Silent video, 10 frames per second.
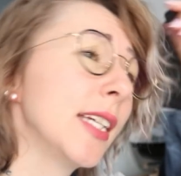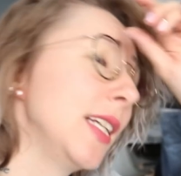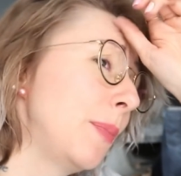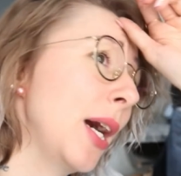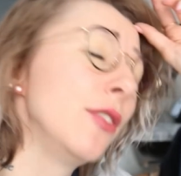Il
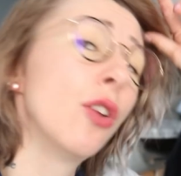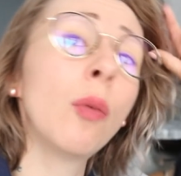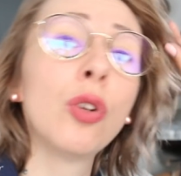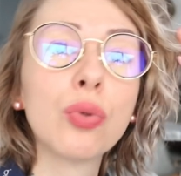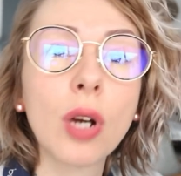n'est pas
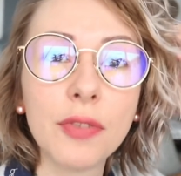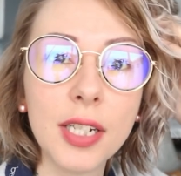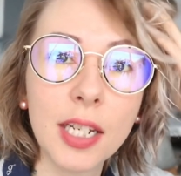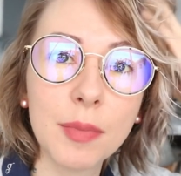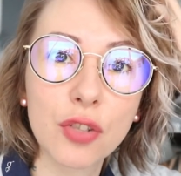énorme le
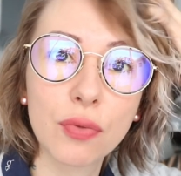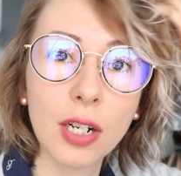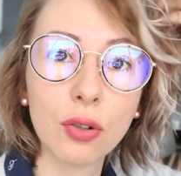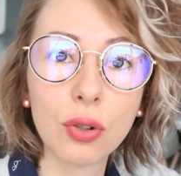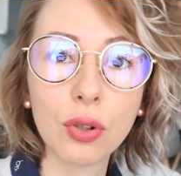bougainvillier, mais je
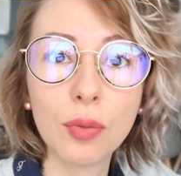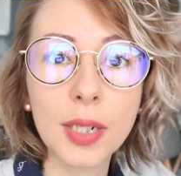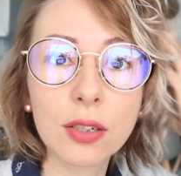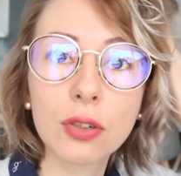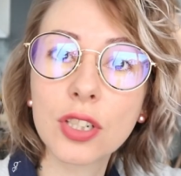voulais le,
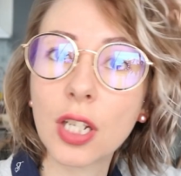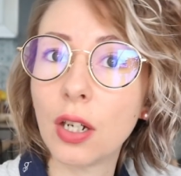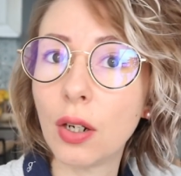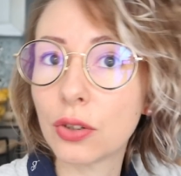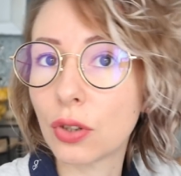mettre dans
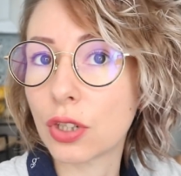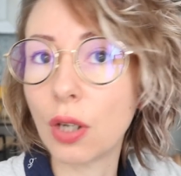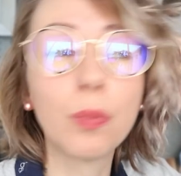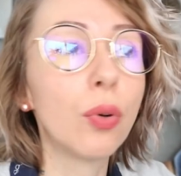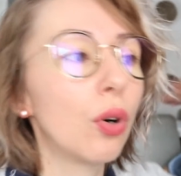
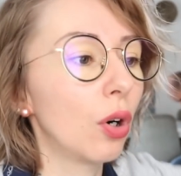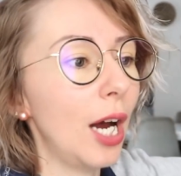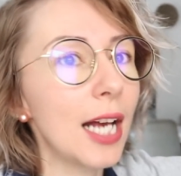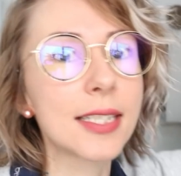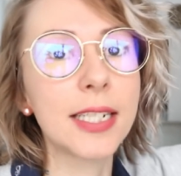un, pot euh,
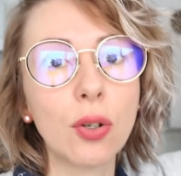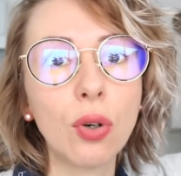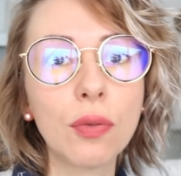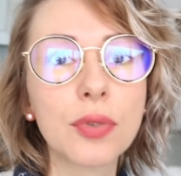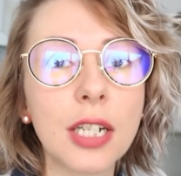assez
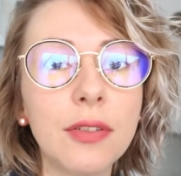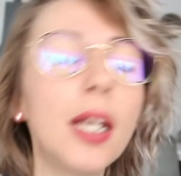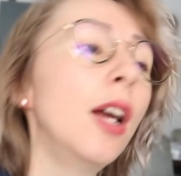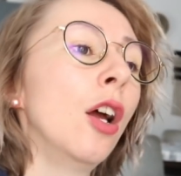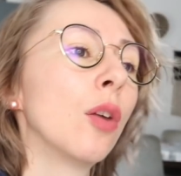haut, vous
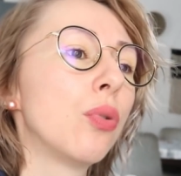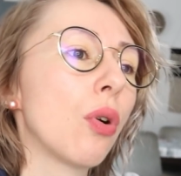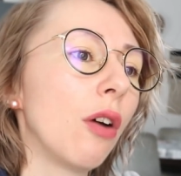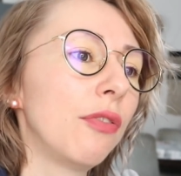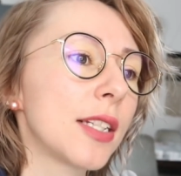savez,
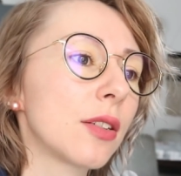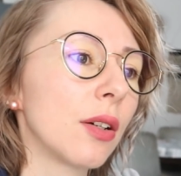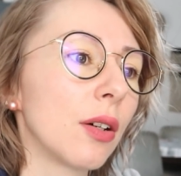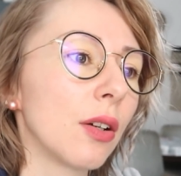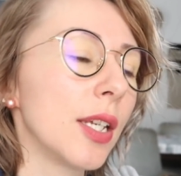pour qu'en fait
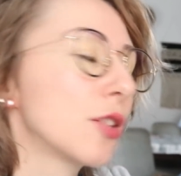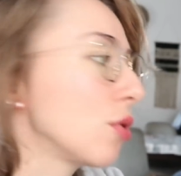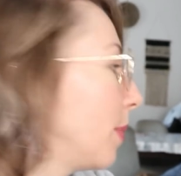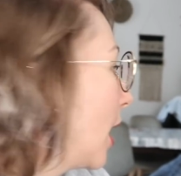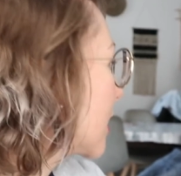il
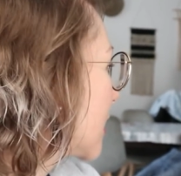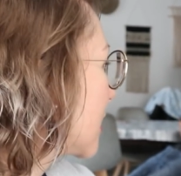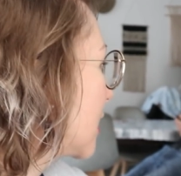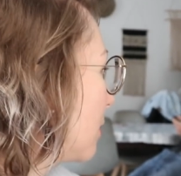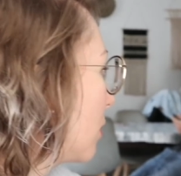soit pas
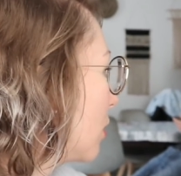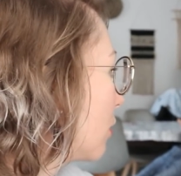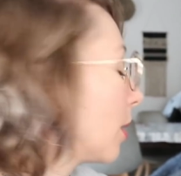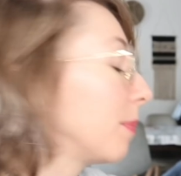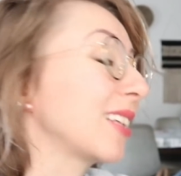accessible,
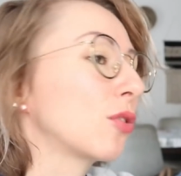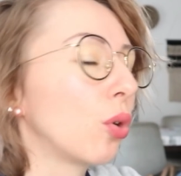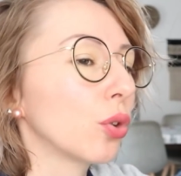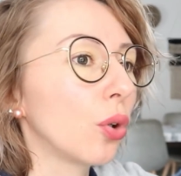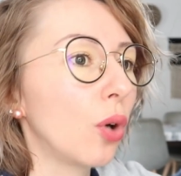enfin pas
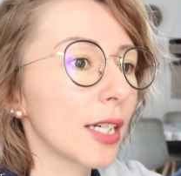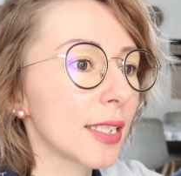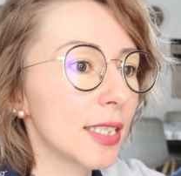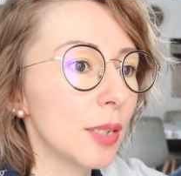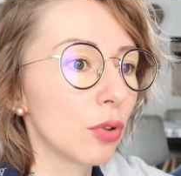trop trop
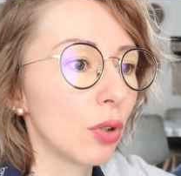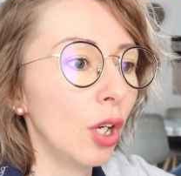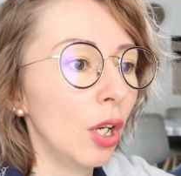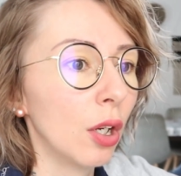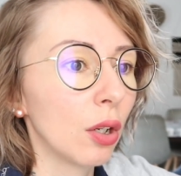accessible
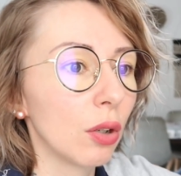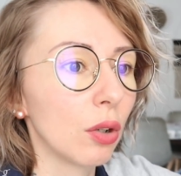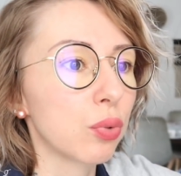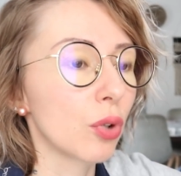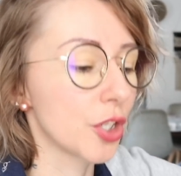
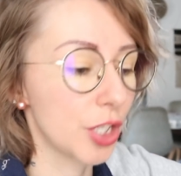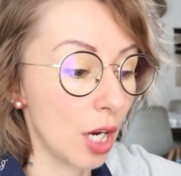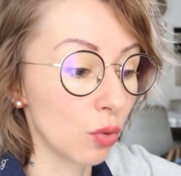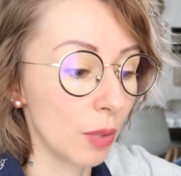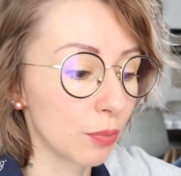pour les
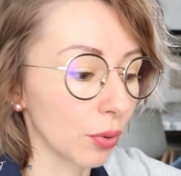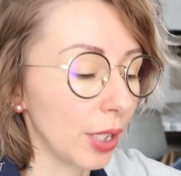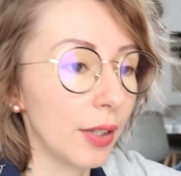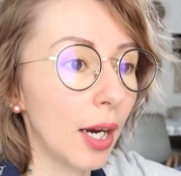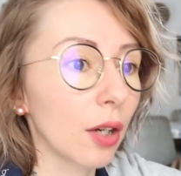chiens ou même pour
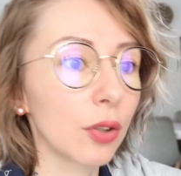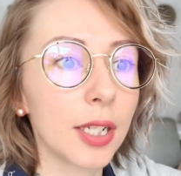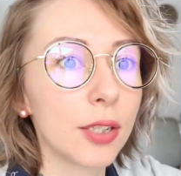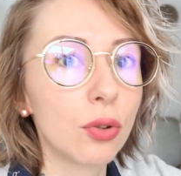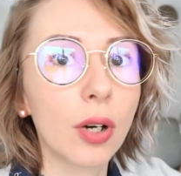Nana quand
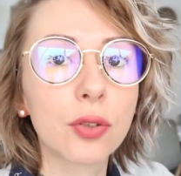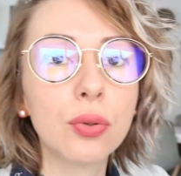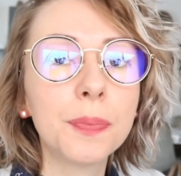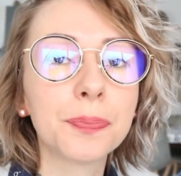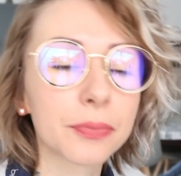elle est dehors et
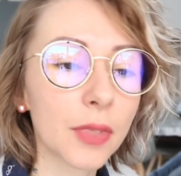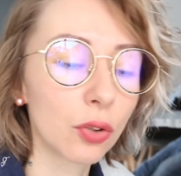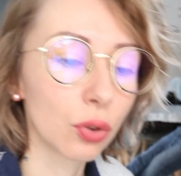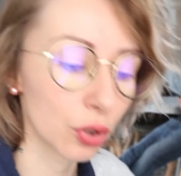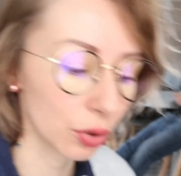tout.
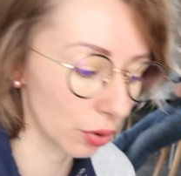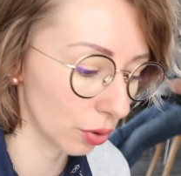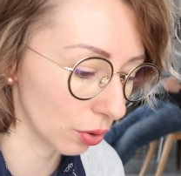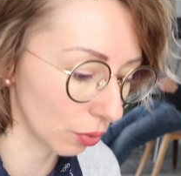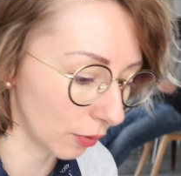Donc
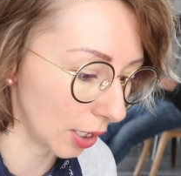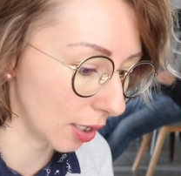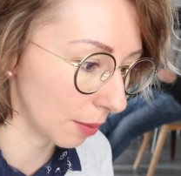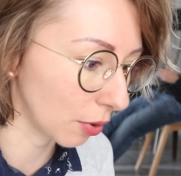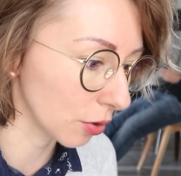on
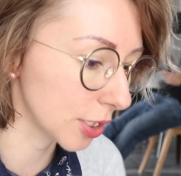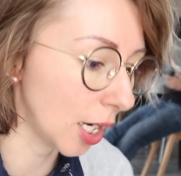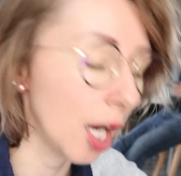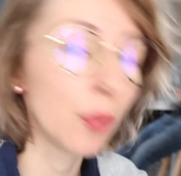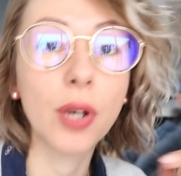va prendre
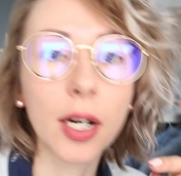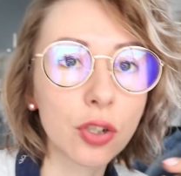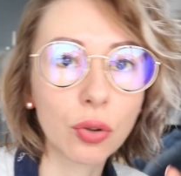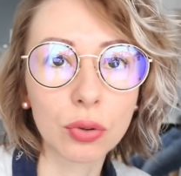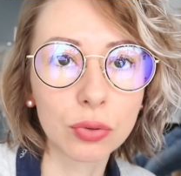ça et puis à
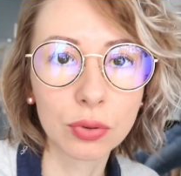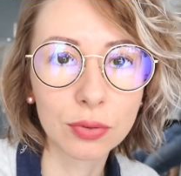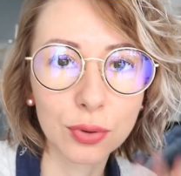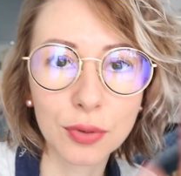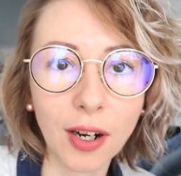Action on,
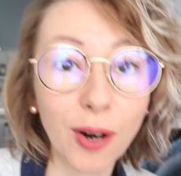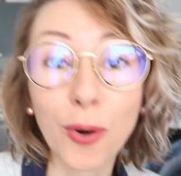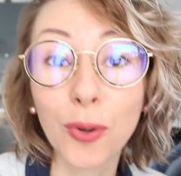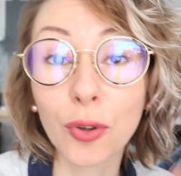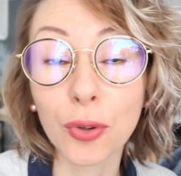trouvera
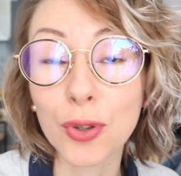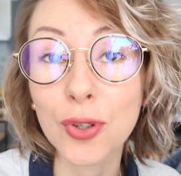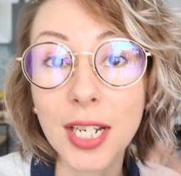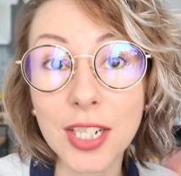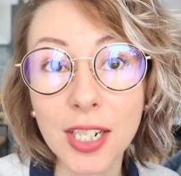encore d'autres
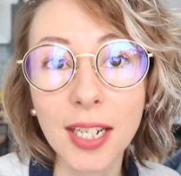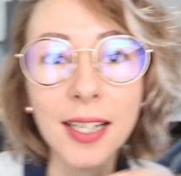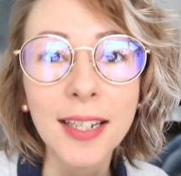choses à acheter.